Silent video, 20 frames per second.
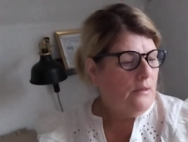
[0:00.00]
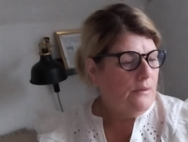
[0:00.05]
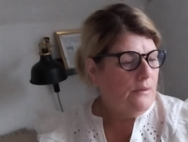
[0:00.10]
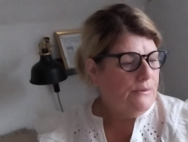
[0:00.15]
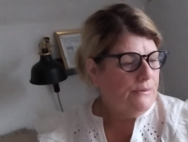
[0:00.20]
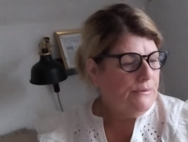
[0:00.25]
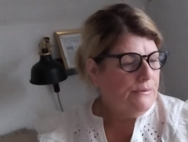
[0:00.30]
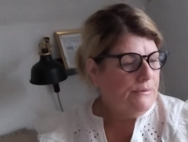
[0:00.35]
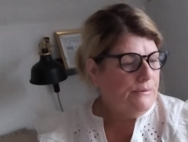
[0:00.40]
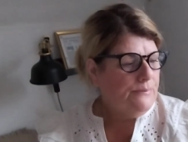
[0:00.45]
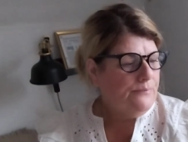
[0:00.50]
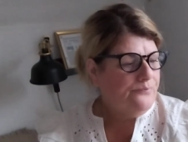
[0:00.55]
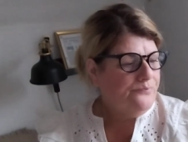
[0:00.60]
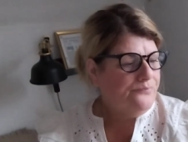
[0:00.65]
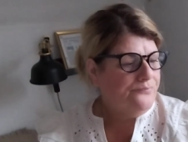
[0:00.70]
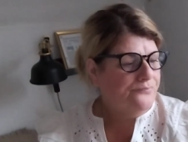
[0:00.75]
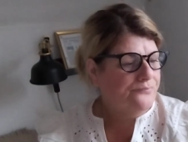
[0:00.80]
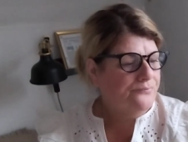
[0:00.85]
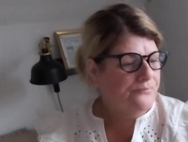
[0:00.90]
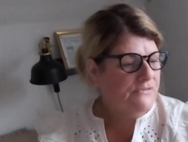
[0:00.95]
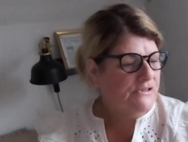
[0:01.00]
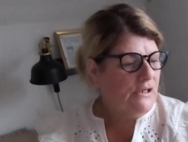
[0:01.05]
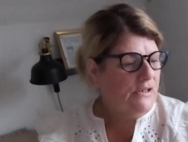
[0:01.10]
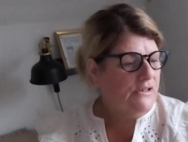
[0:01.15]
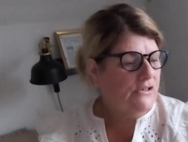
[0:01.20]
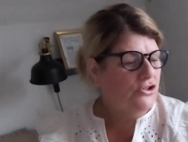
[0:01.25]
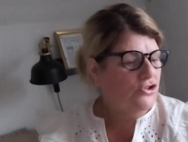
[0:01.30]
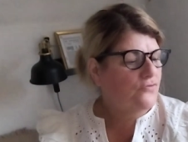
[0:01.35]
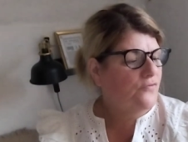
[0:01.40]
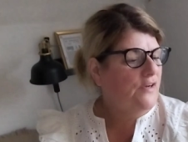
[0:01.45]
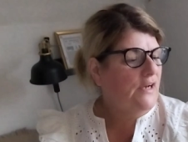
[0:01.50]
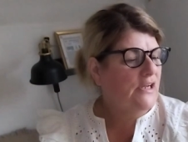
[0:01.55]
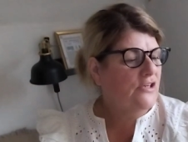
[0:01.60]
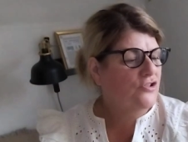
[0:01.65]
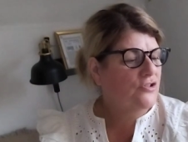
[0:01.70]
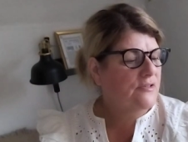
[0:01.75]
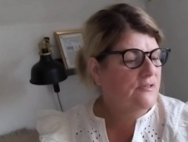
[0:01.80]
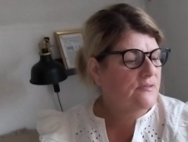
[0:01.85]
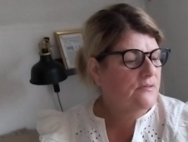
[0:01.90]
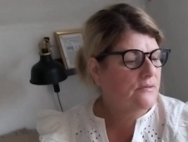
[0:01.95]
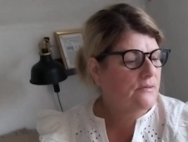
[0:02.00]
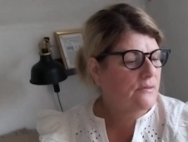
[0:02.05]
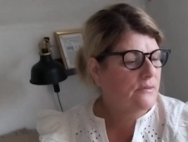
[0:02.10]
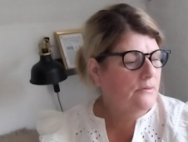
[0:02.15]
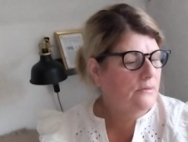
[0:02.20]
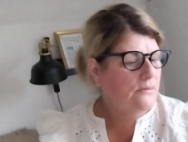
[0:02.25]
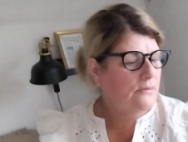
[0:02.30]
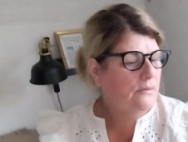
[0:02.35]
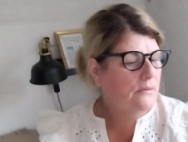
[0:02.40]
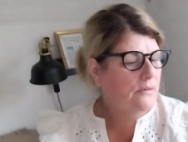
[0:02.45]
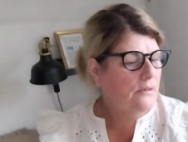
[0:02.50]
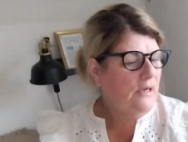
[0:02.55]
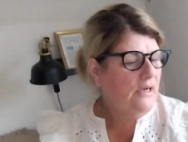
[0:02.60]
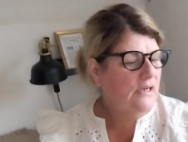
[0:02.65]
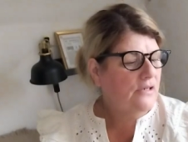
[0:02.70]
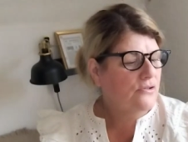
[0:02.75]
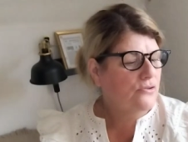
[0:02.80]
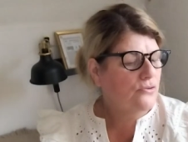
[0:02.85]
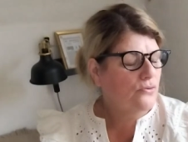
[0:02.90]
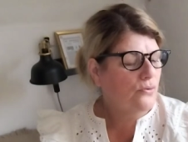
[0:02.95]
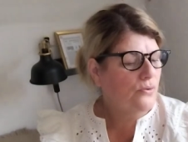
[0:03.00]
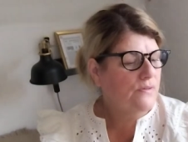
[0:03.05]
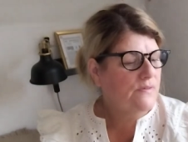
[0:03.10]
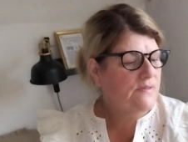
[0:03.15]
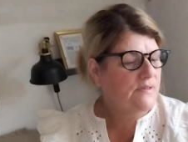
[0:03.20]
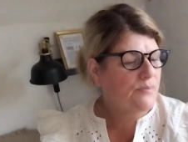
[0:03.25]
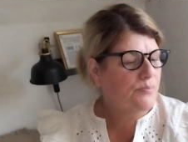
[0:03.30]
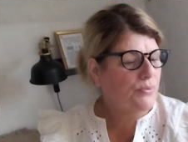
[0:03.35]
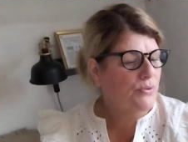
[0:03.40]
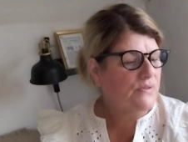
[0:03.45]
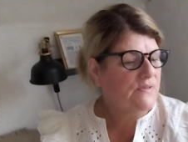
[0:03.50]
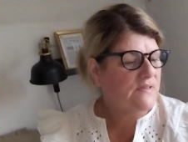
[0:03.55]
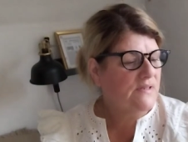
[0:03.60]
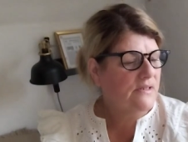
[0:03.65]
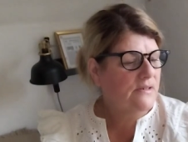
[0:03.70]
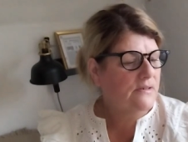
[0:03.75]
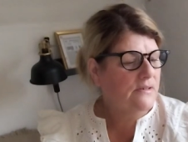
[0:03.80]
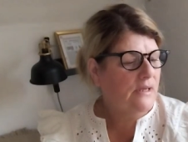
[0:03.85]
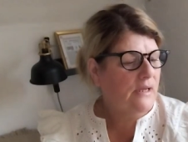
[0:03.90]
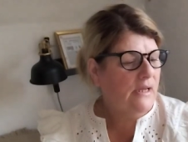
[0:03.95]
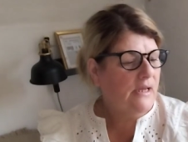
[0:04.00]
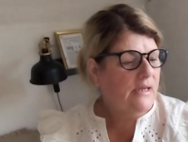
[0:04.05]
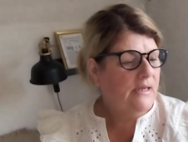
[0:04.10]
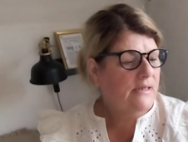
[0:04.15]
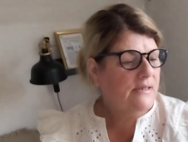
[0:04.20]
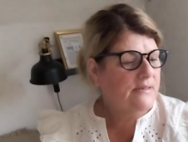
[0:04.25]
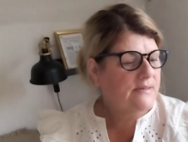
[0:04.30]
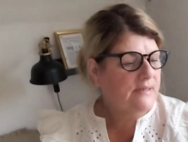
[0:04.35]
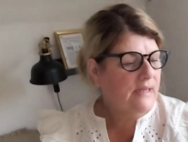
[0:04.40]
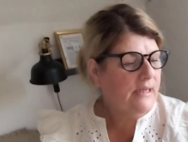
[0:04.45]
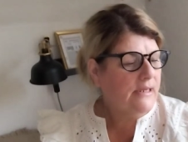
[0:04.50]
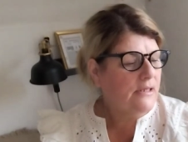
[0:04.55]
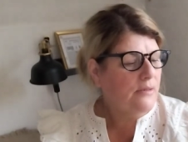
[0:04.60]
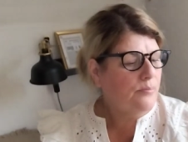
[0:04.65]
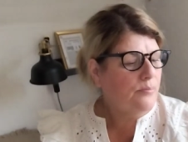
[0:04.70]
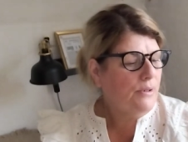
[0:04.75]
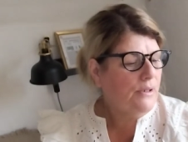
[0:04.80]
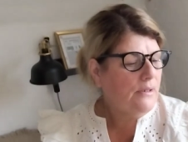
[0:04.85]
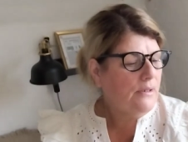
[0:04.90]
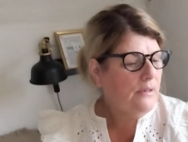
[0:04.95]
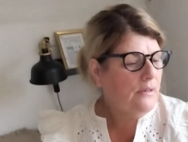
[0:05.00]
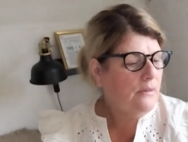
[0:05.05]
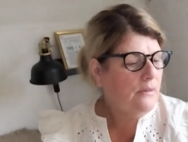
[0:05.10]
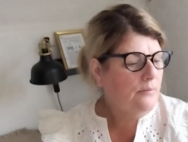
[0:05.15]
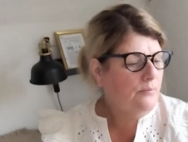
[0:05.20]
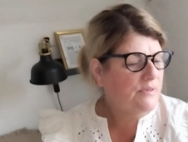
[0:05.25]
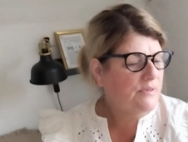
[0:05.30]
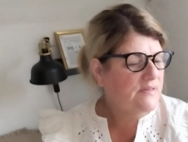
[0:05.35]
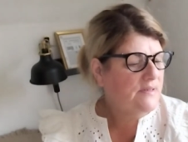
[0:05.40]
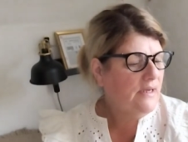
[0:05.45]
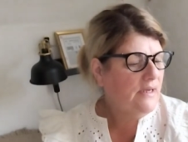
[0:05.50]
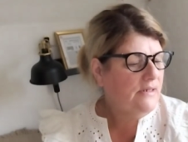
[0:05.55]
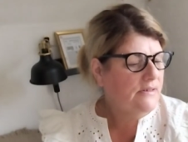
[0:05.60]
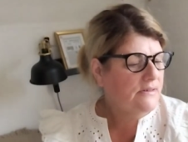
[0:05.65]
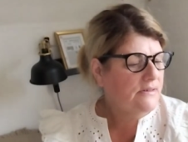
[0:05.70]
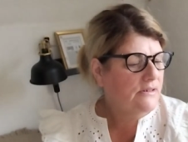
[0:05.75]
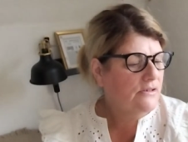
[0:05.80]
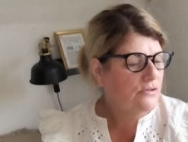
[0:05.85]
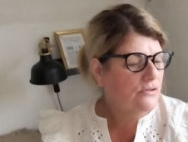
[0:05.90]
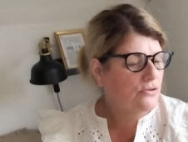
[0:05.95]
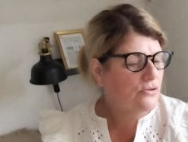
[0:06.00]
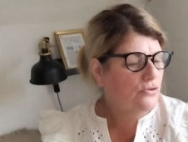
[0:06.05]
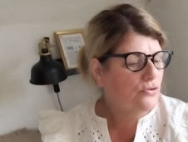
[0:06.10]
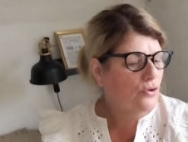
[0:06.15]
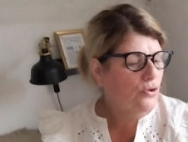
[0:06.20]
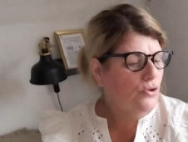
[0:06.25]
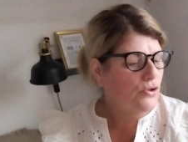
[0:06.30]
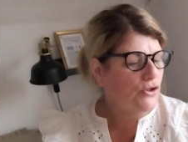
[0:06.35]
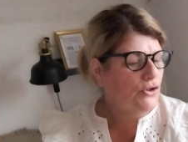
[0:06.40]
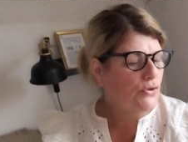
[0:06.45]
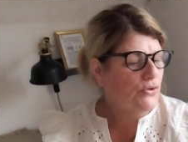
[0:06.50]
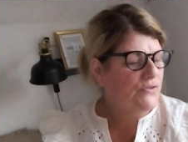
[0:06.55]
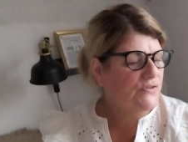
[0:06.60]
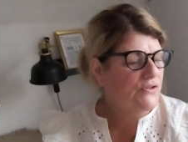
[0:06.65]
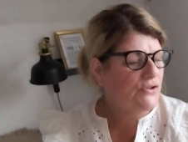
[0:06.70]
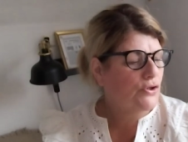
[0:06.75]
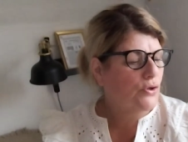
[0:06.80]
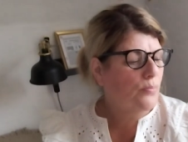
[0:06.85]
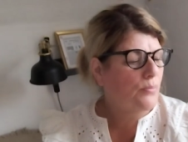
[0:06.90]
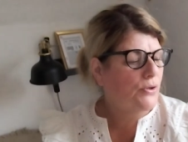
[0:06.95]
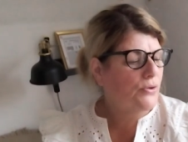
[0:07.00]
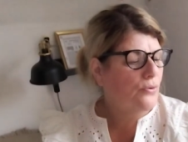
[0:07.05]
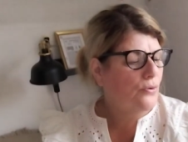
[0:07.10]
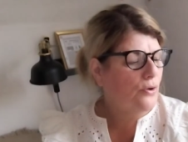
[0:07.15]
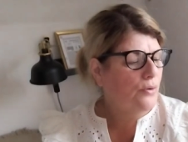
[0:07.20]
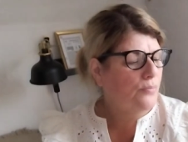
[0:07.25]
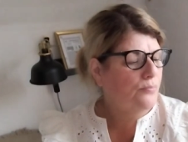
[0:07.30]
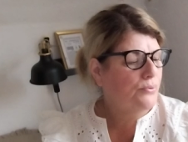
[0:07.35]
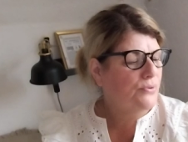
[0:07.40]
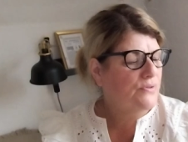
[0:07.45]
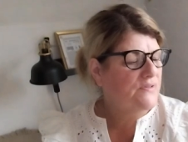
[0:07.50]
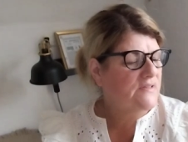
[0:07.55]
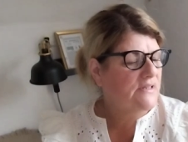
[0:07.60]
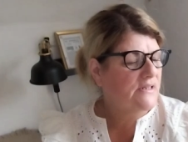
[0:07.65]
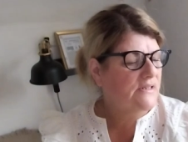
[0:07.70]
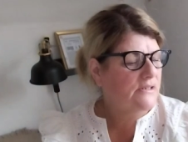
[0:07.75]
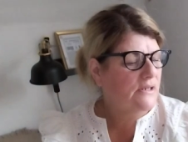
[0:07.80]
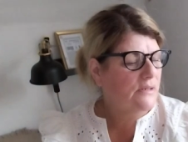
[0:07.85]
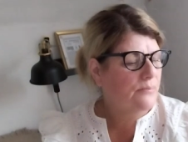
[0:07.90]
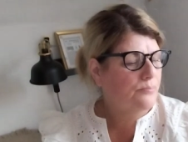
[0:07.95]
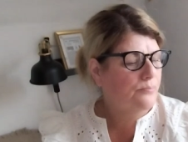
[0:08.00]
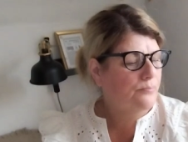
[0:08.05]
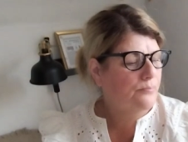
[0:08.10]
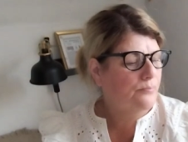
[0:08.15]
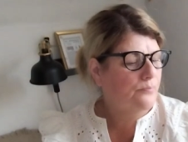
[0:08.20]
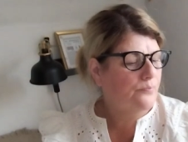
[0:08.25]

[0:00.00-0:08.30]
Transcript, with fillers: Ähm, ja, die Flasche ist äh, 98% Recycelbar beseitigt 99,9% der,